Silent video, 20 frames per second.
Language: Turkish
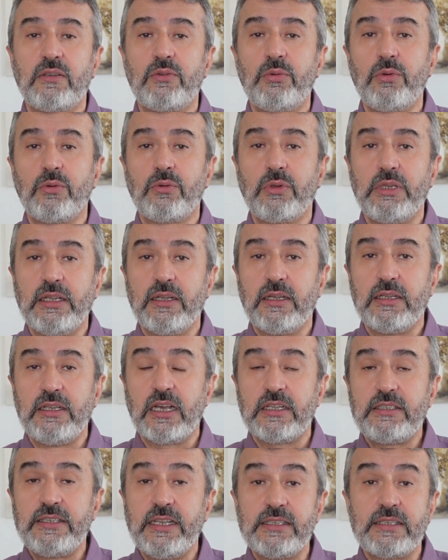Türk
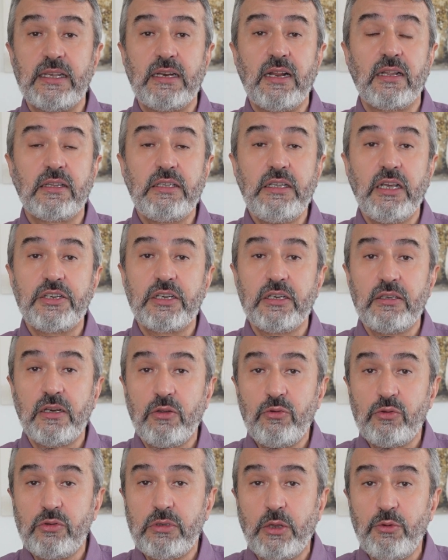diye 86 yaşında
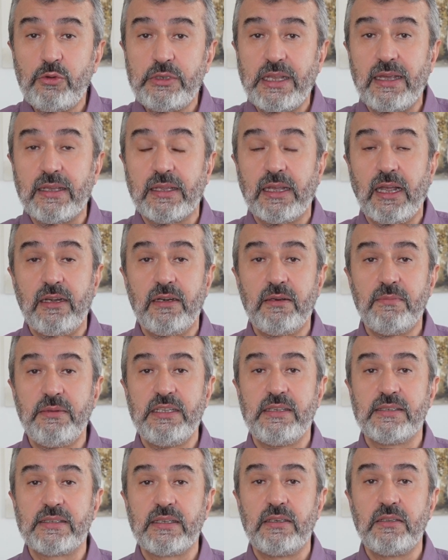%100 engelli bir
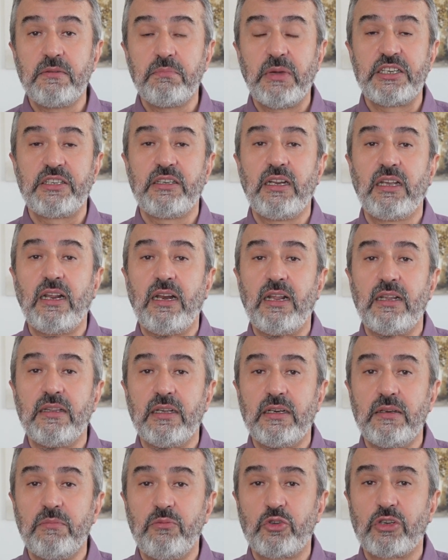insanın başına
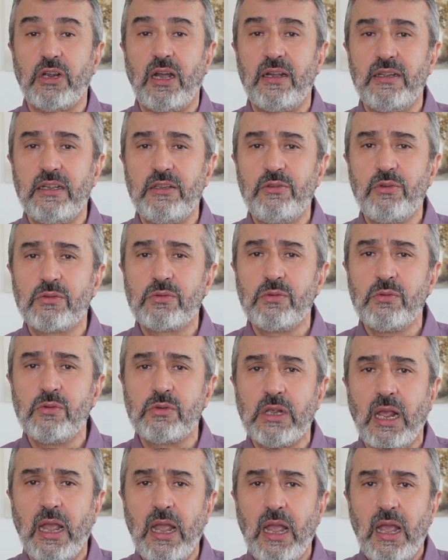gelenleri müşahede ediyorsunuz.